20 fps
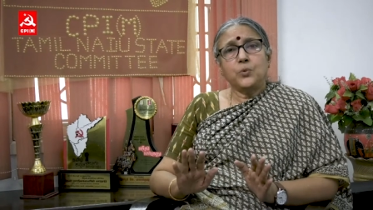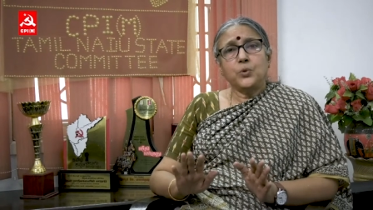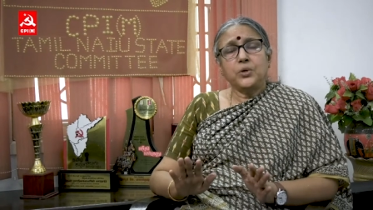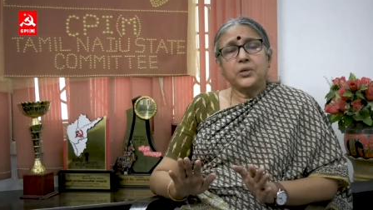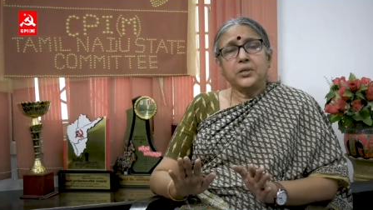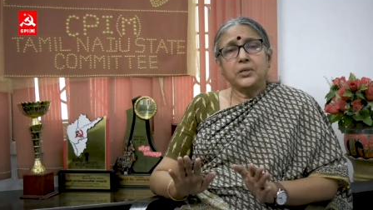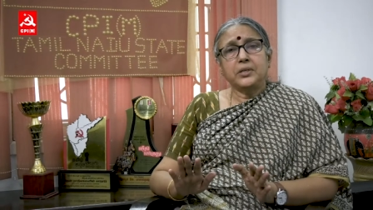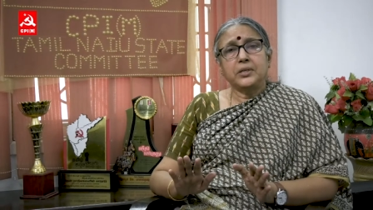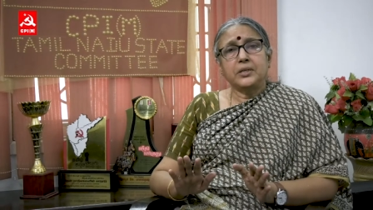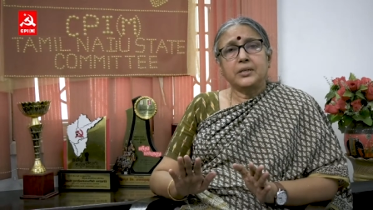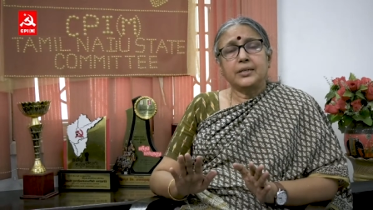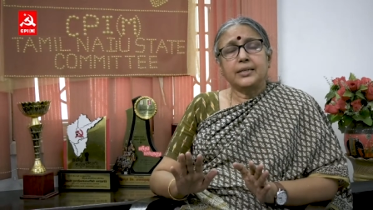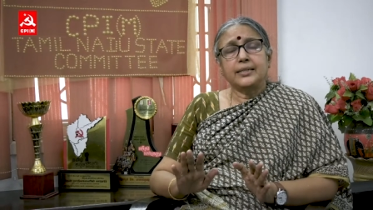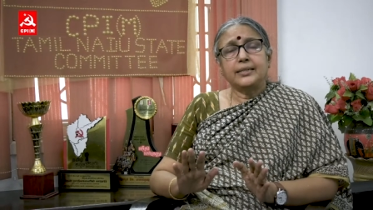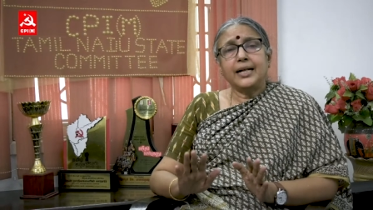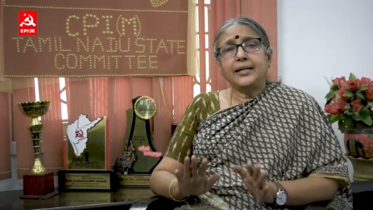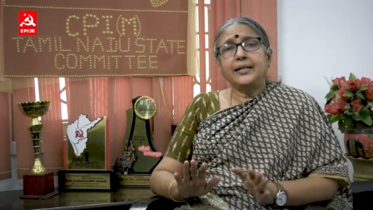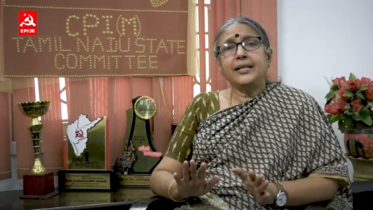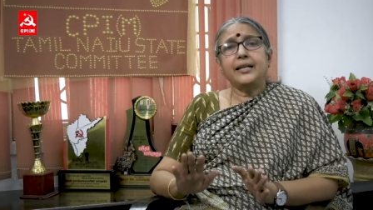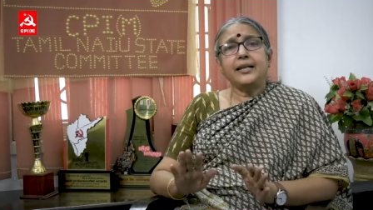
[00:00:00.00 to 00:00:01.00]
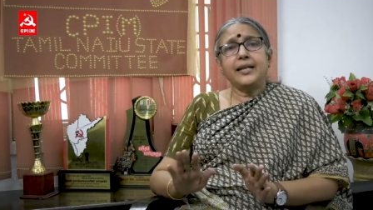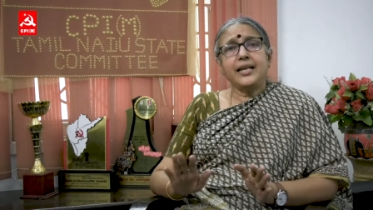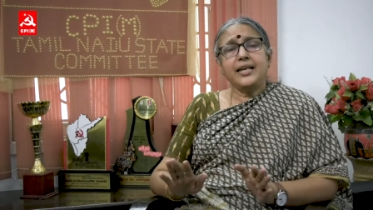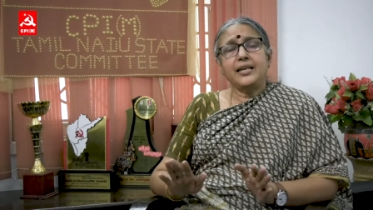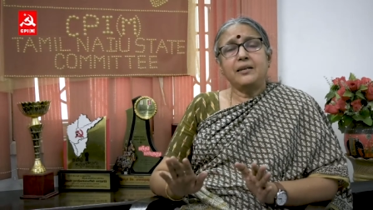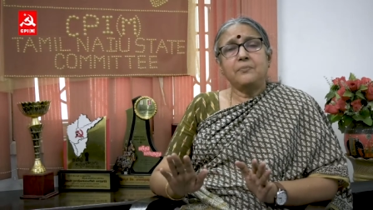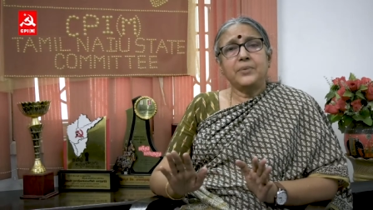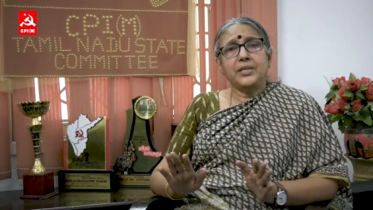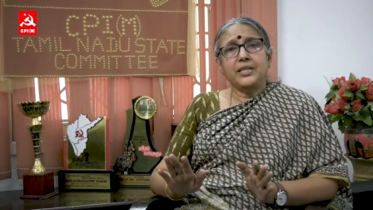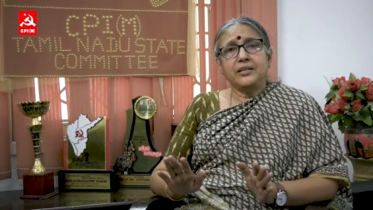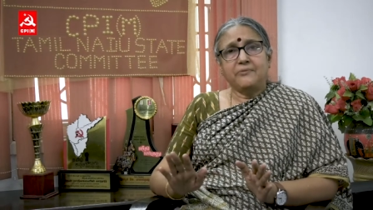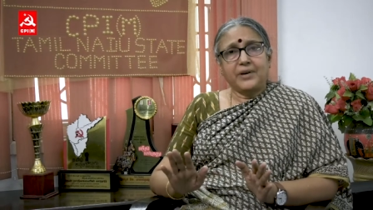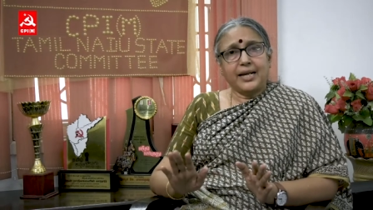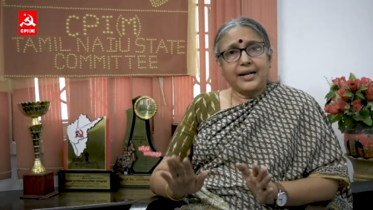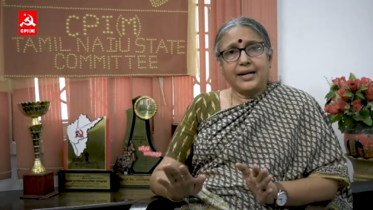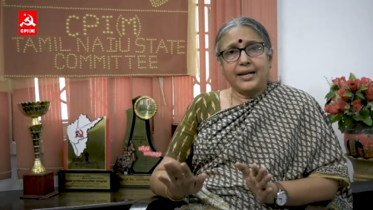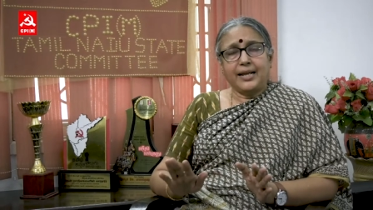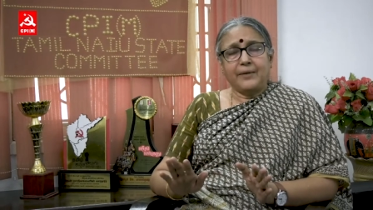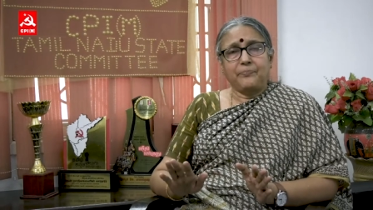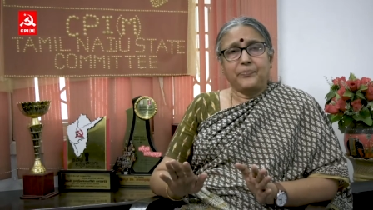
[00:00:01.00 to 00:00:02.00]
ஒரு தண்டனை என்பது
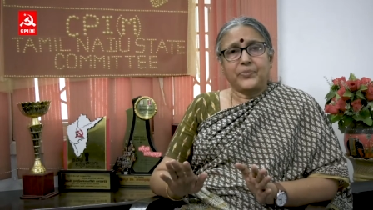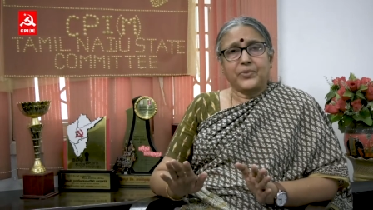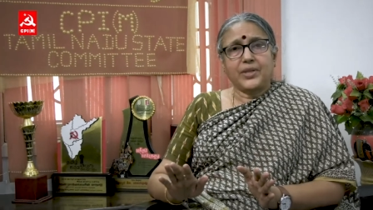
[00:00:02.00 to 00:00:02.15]
வரல